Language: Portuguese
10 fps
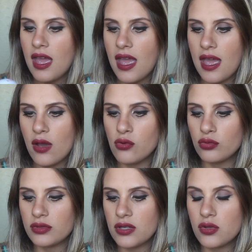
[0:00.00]
é,
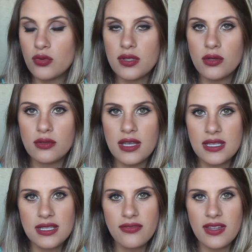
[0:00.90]
um ultrassomzinho
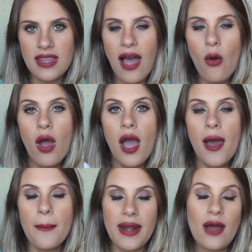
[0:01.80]
desse fetal
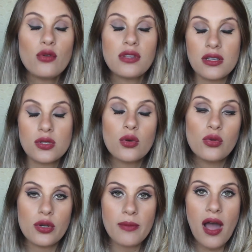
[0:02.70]
para ultrassom
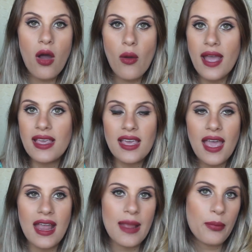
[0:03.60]
normal é
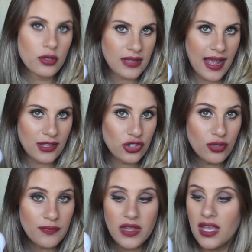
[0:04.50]
que ele é portátil